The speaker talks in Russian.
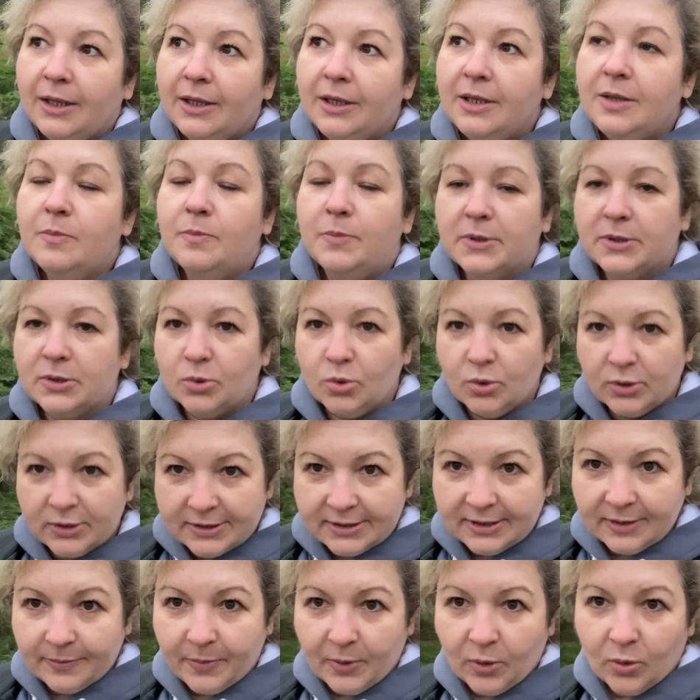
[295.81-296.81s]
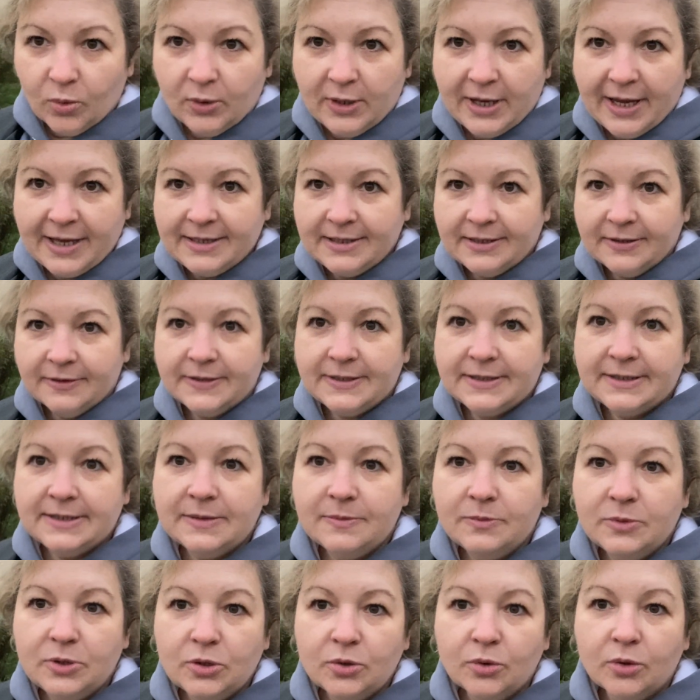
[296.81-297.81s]
И просто погулять с
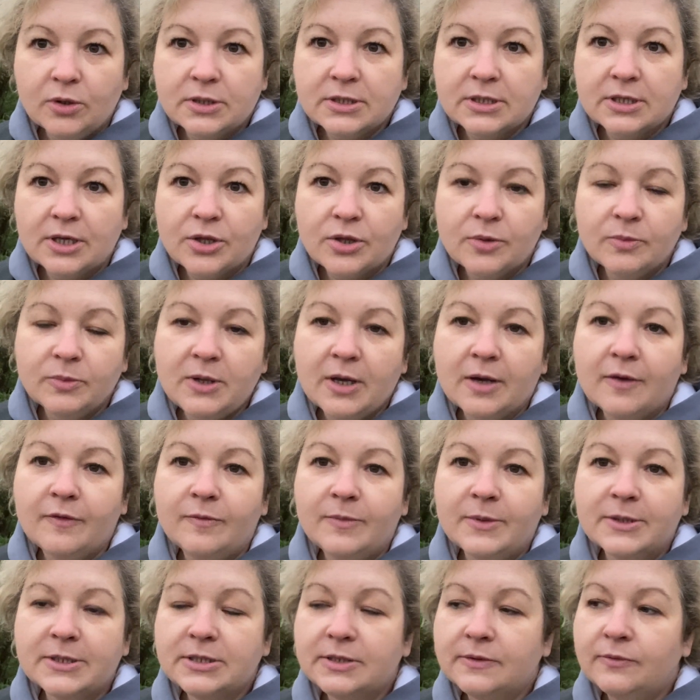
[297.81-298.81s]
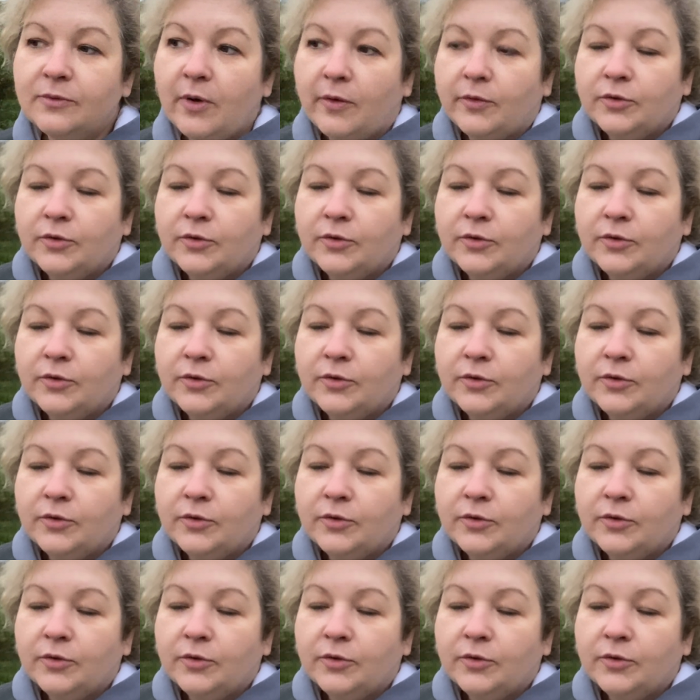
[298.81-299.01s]
семьей, скажем так, в Москву.